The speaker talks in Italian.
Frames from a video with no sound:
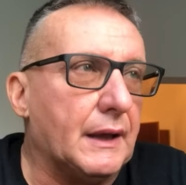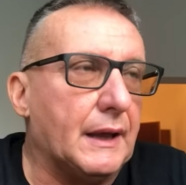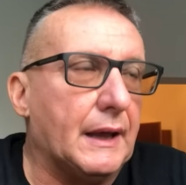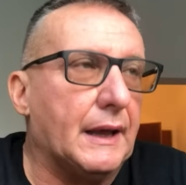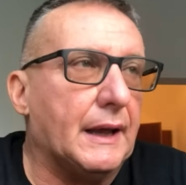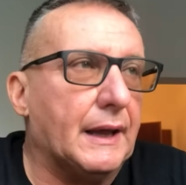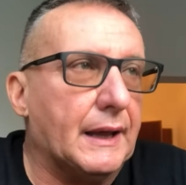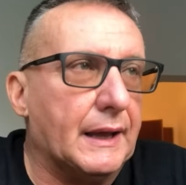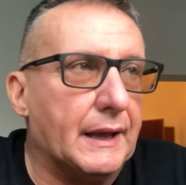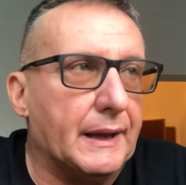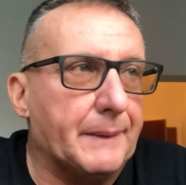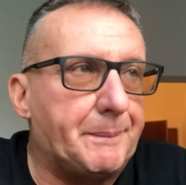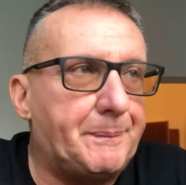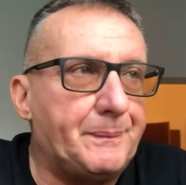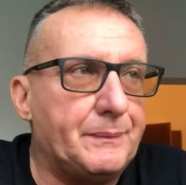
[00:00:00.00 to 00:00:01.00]

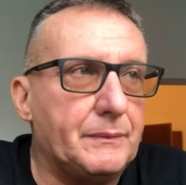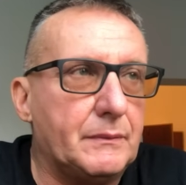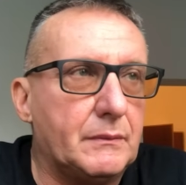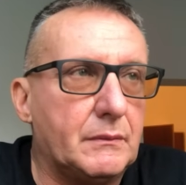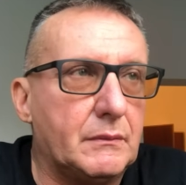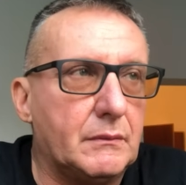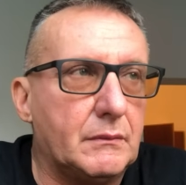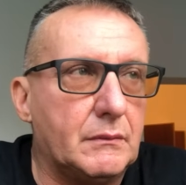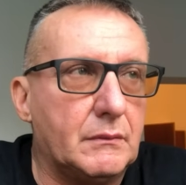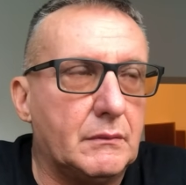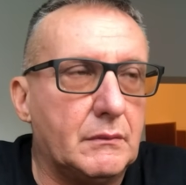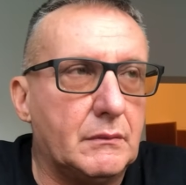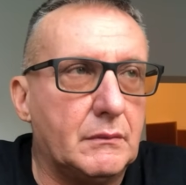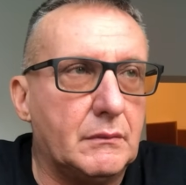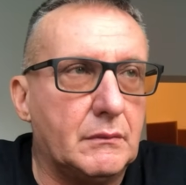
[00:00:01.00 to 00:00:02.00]
E,
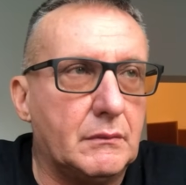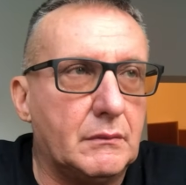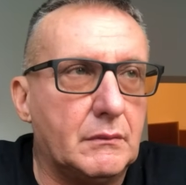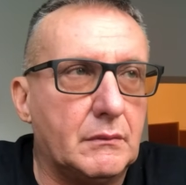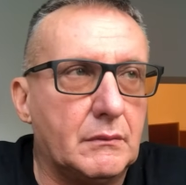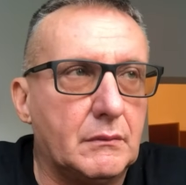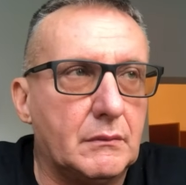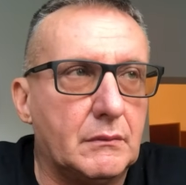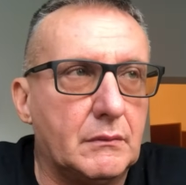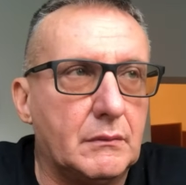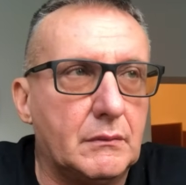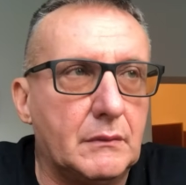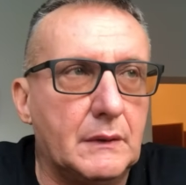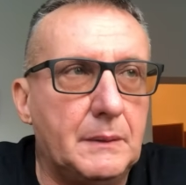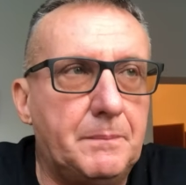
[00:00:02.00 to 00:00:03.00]

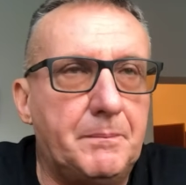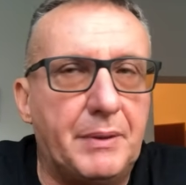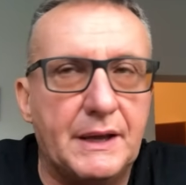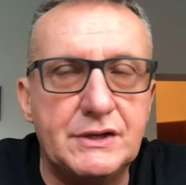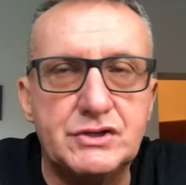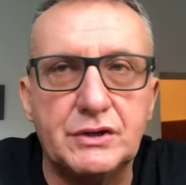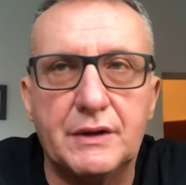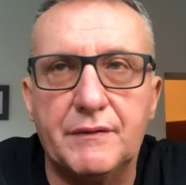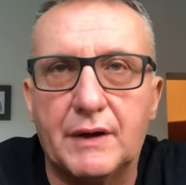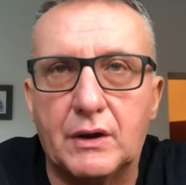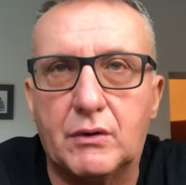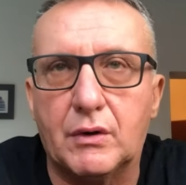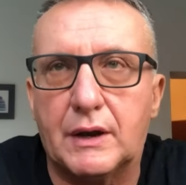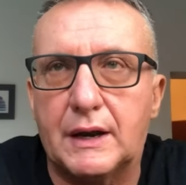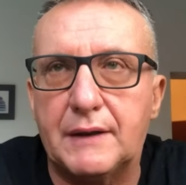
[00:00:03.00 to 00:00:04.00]
mm, il peggio deve
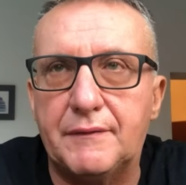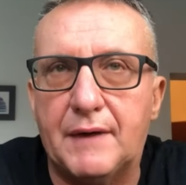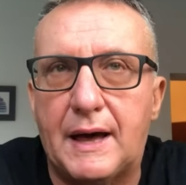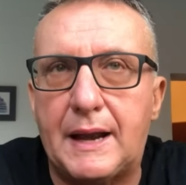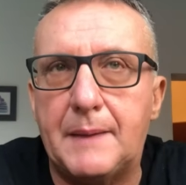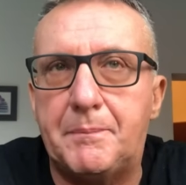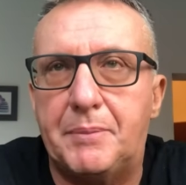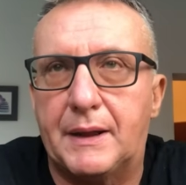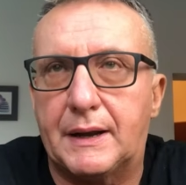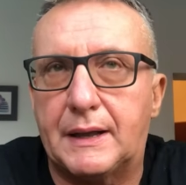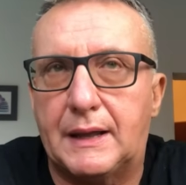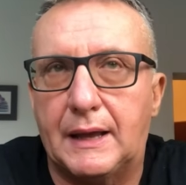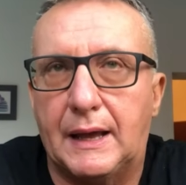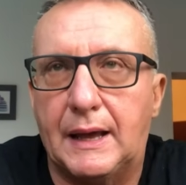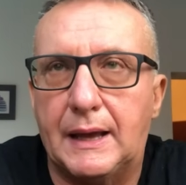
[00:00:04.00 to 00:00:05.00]
ancora arrivare
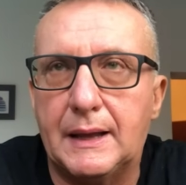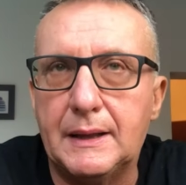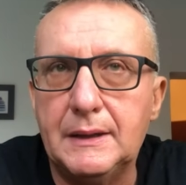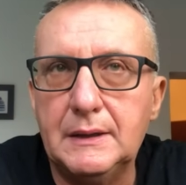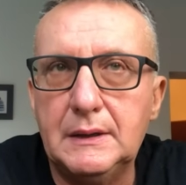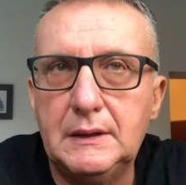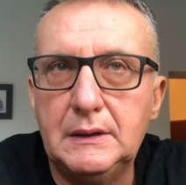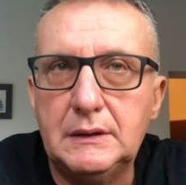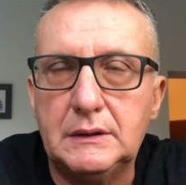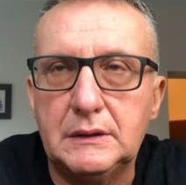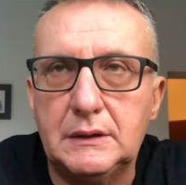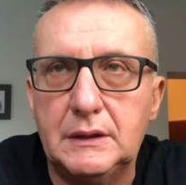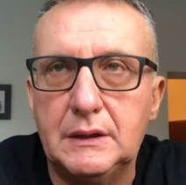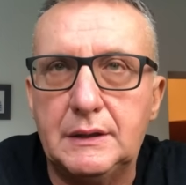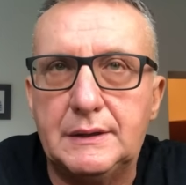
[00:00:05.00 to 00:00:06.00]
perché
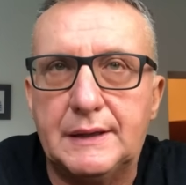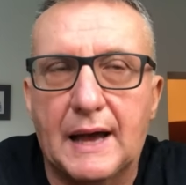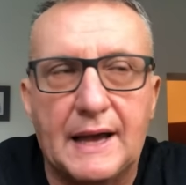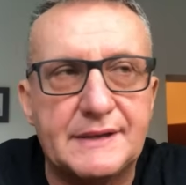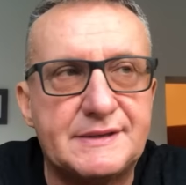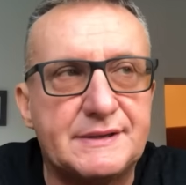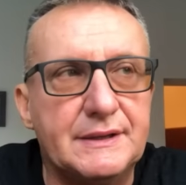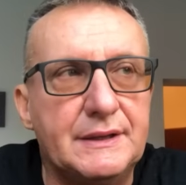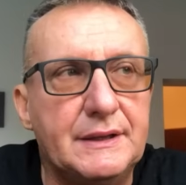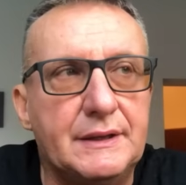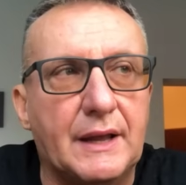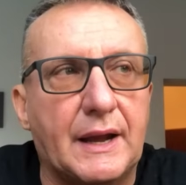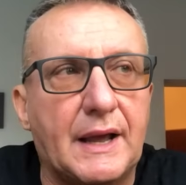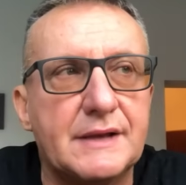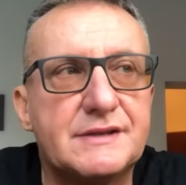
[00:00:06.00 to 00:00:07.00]
i tassi di
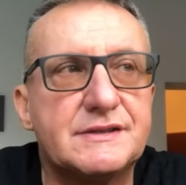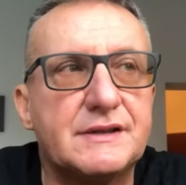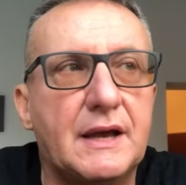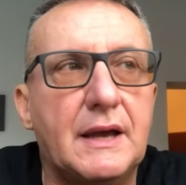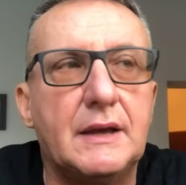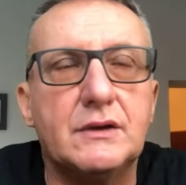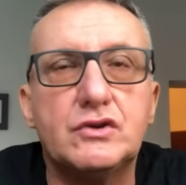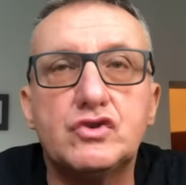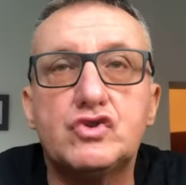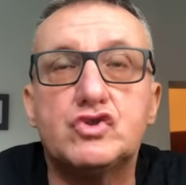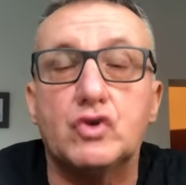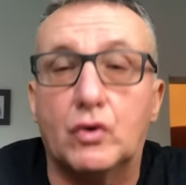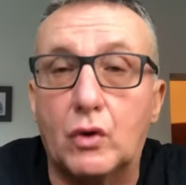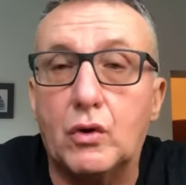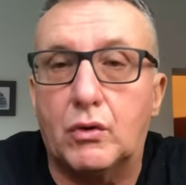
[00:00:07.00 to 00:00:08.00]
interesse
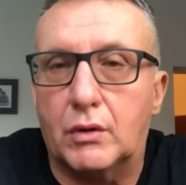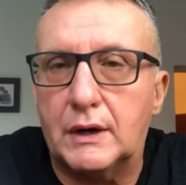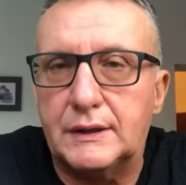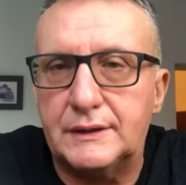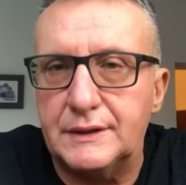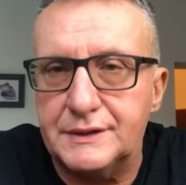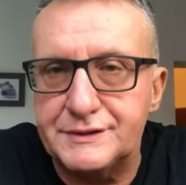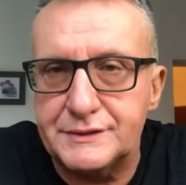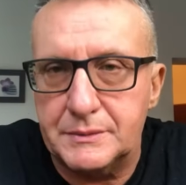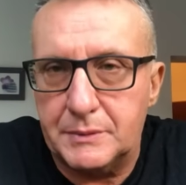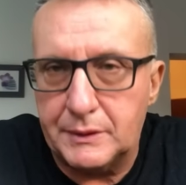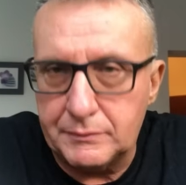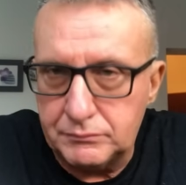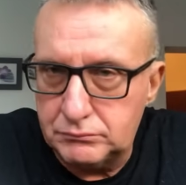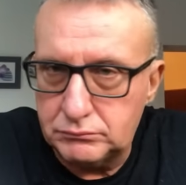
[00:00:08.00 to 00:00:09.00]
sono ancora
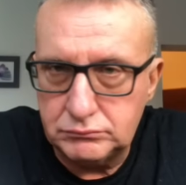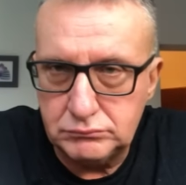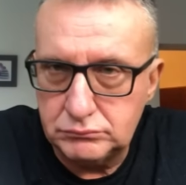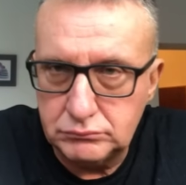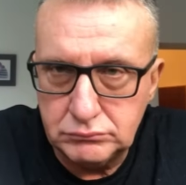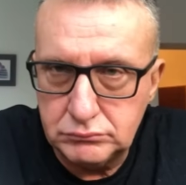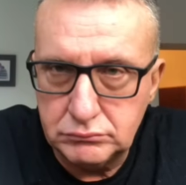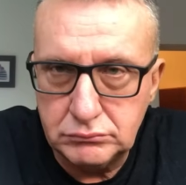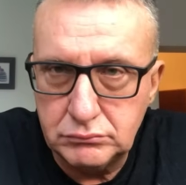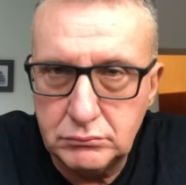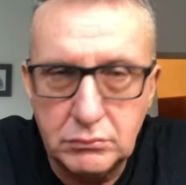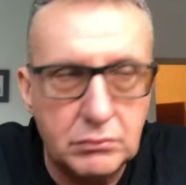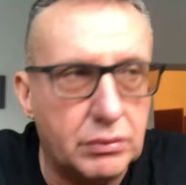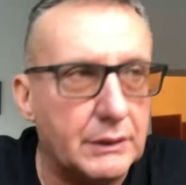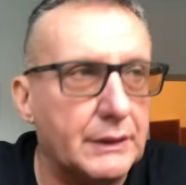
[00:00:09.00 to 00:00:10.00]
altissimi.
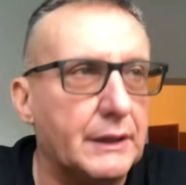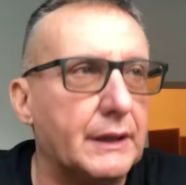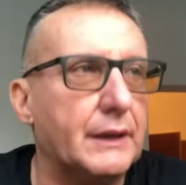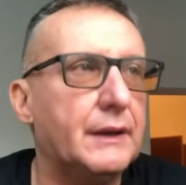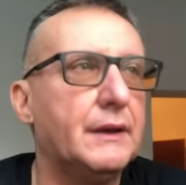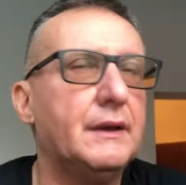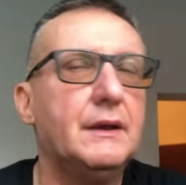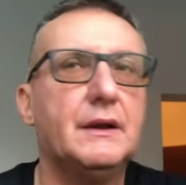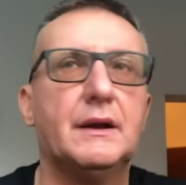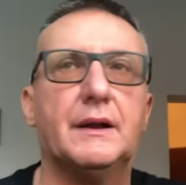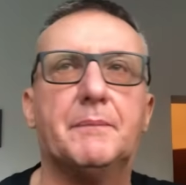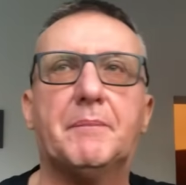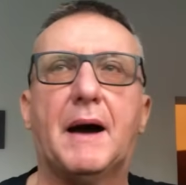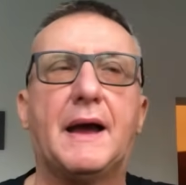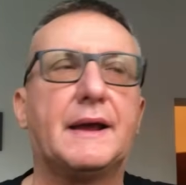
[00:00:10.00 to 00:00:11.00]
Quindi
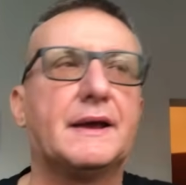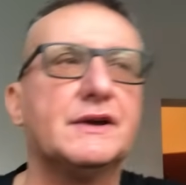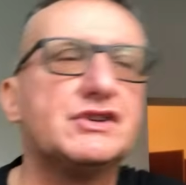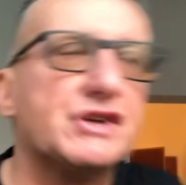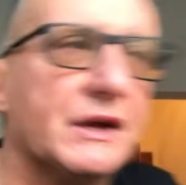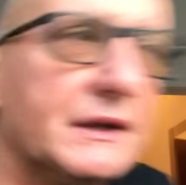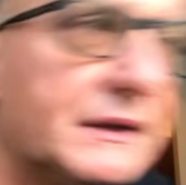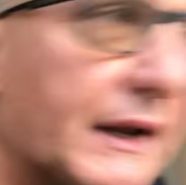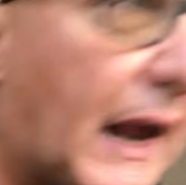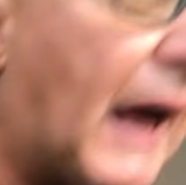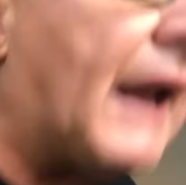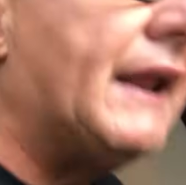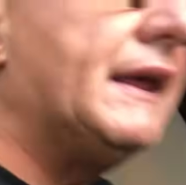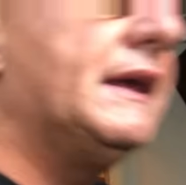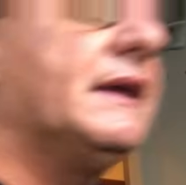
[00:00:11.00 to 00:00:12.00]
le banche
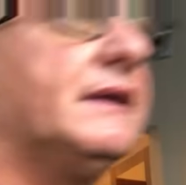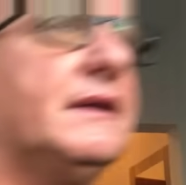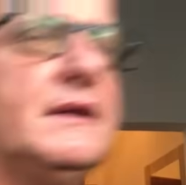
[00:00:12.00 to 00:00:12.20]
centrali